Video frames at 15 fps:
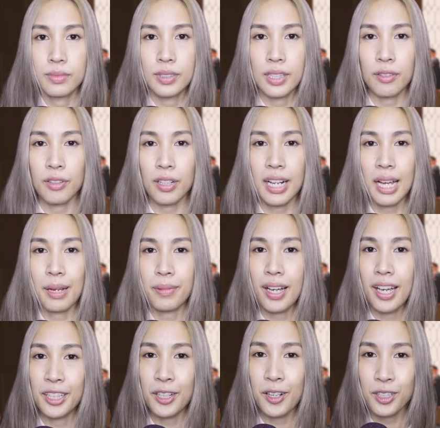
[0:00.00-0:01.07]
ในระดับ
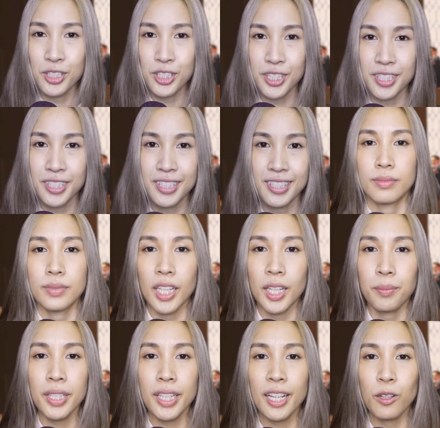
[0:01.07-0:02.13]
unconscious
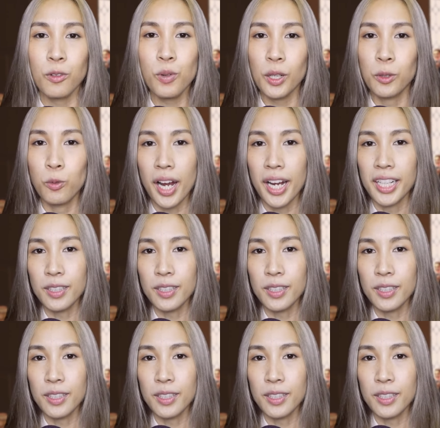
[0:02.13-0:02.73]
ทำให้เขาหวั่นไหว